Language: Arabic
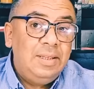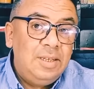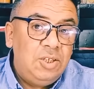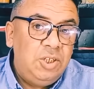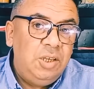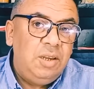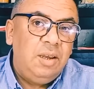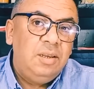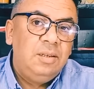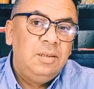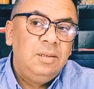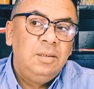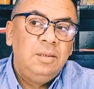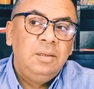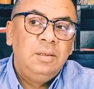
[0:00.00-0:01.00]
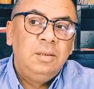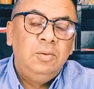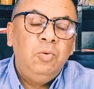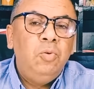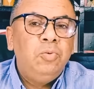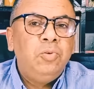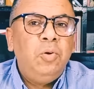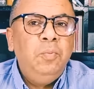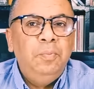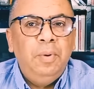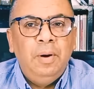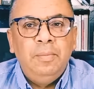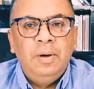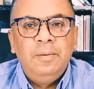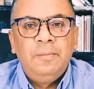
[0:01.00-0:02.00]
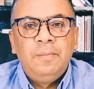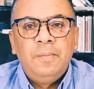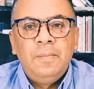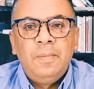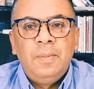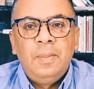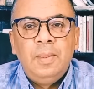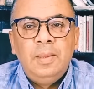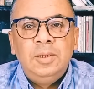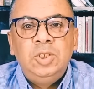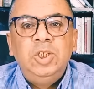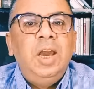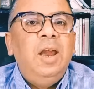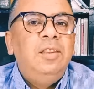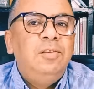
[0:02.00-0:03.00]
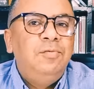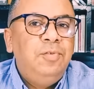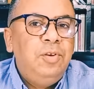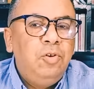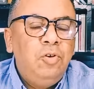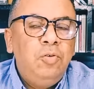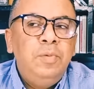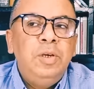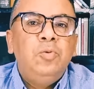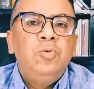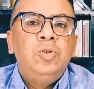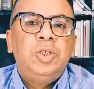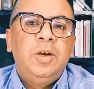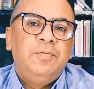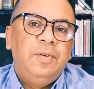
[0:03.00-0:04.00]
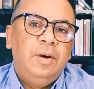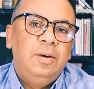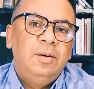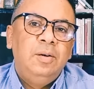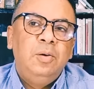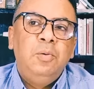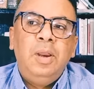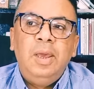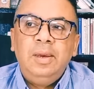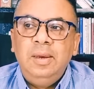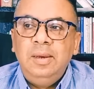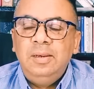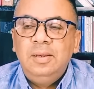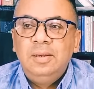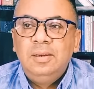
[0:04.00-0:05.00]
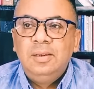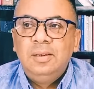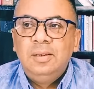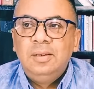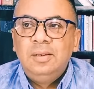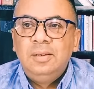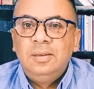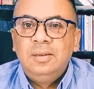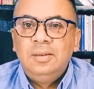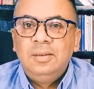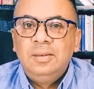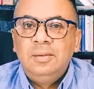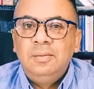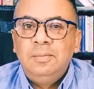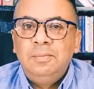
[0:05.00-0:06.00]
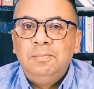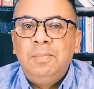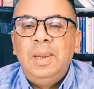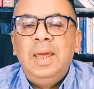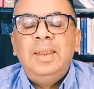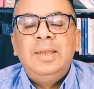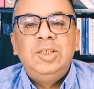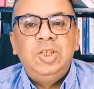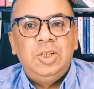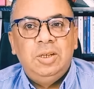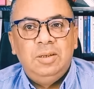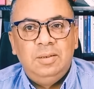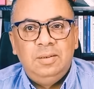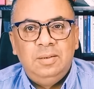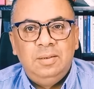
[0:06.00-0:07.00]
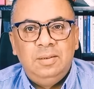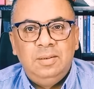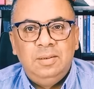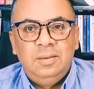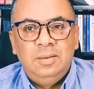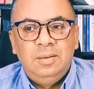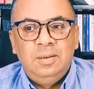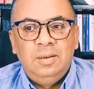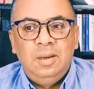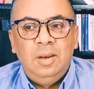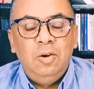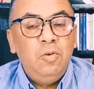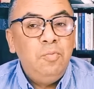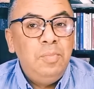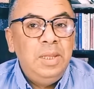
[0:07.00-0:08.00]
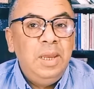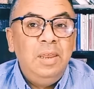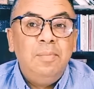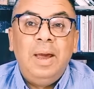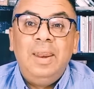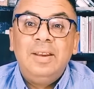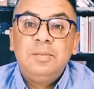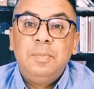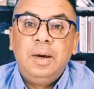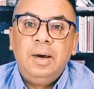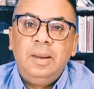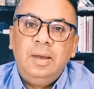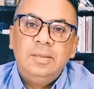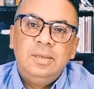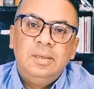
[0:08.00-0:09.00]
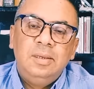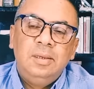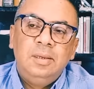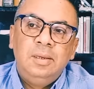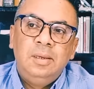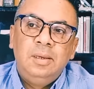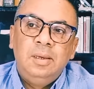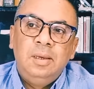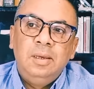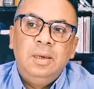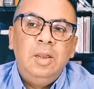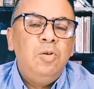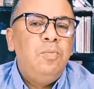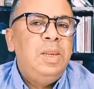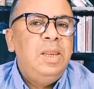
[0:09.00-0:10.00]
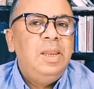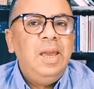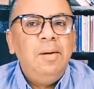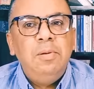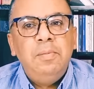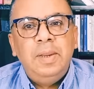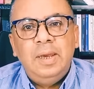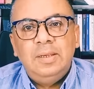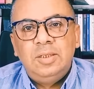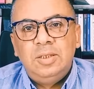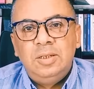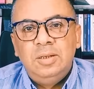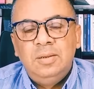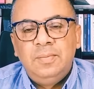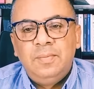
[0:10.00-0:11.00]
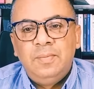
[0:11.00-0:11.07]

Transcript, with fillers: حتى الجيران قلت ربما شي حد فيهم يكون شافها ولكن بلا نتيجه الام ديالي بحال تبخرات قال لهم الليل كامل ما نعسش